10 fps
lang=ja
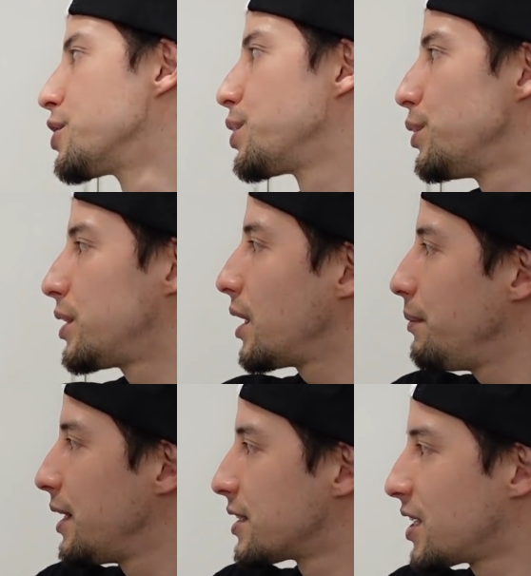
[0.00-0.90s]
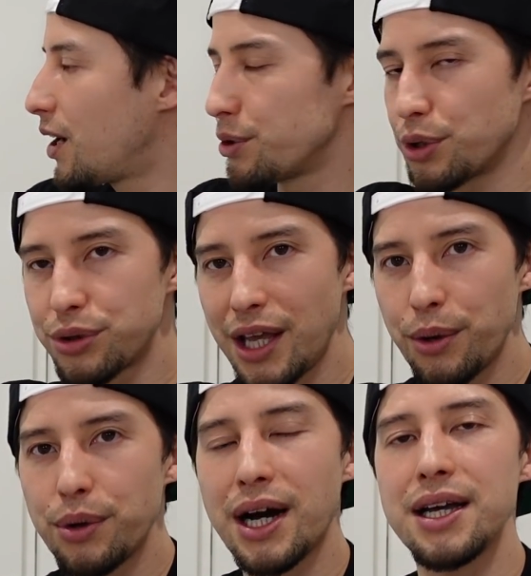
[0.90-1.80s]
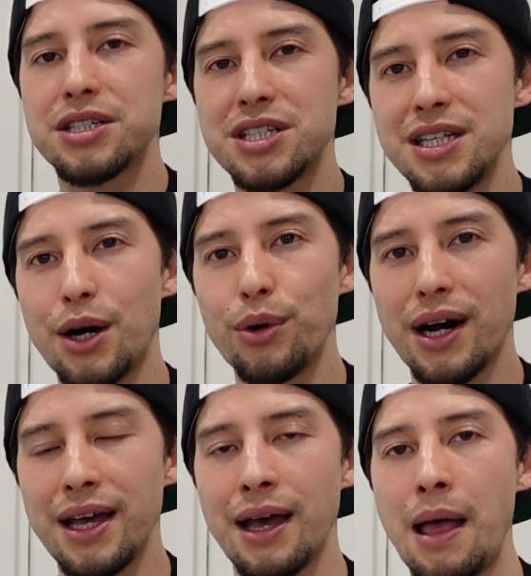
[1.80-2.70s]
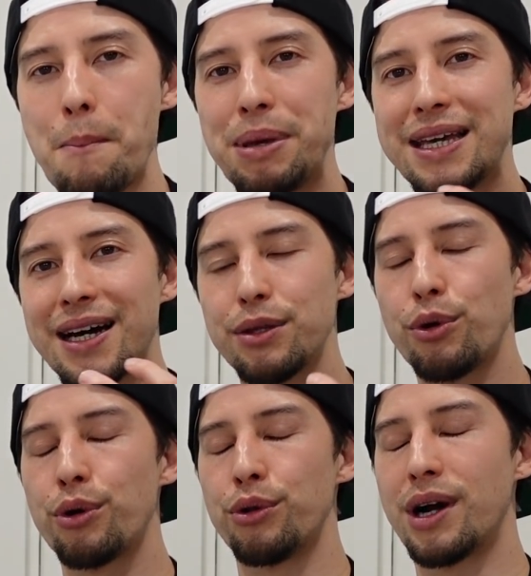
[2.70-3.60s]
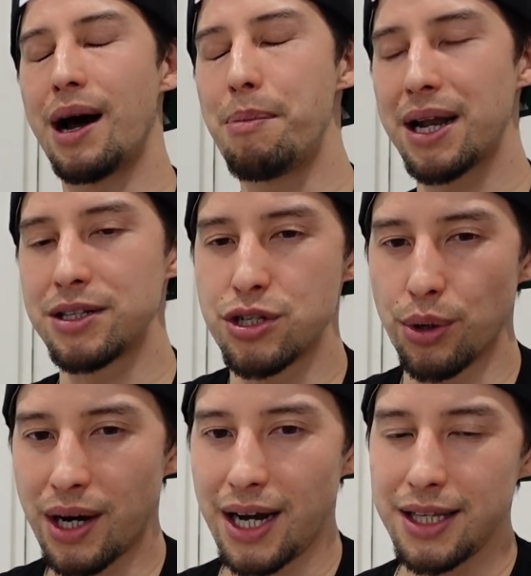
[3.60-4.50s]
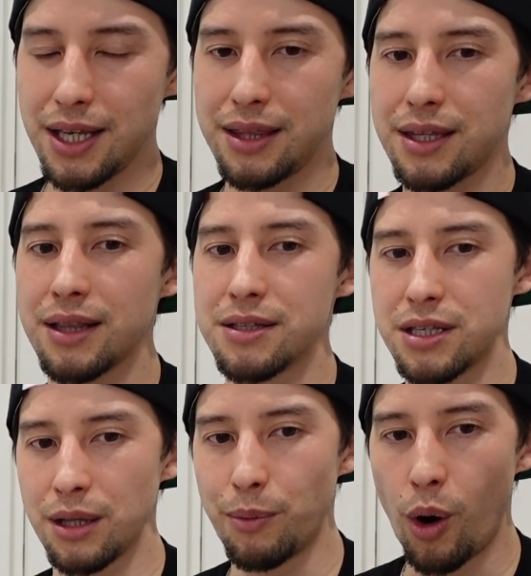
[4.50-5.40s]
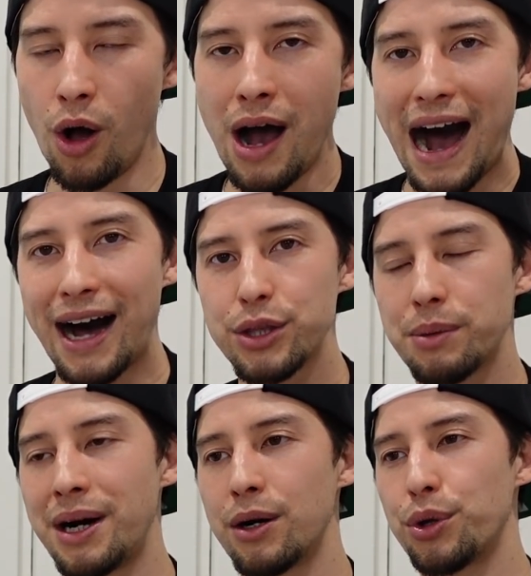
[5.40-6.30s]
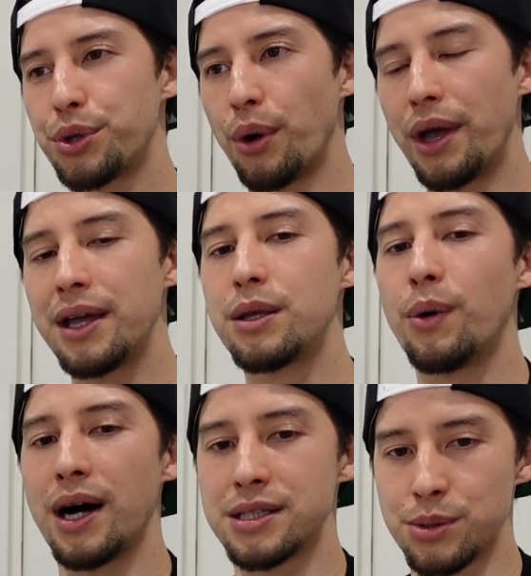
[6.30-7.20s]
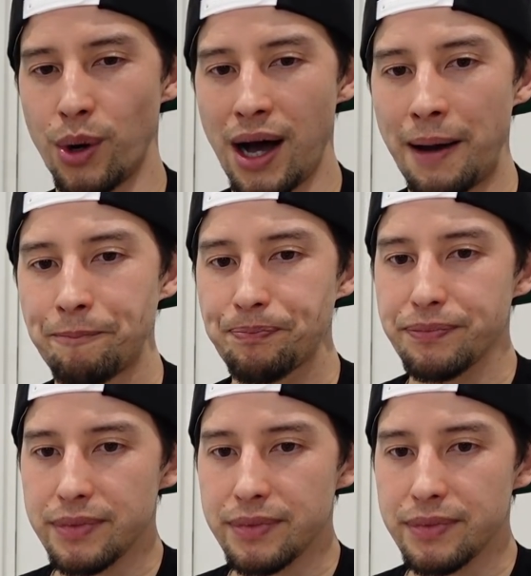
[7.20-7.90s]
そういった意味ではシャーロット手を変え品を変えピックアンドロールのカバレッジを変えていったんですけどもアントマンことエドワーズは